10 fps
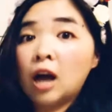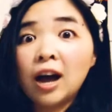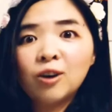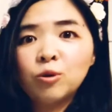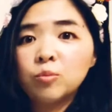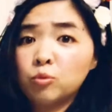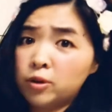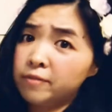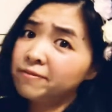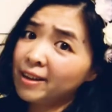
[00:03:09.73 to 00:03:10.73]
他会不
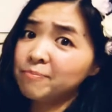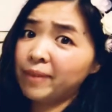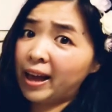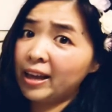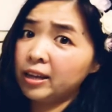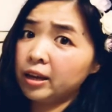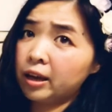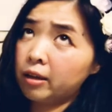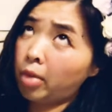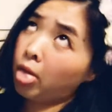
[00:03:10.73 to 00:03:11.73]
会翻白
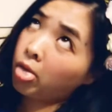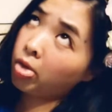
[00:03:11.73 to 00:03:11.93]
眼？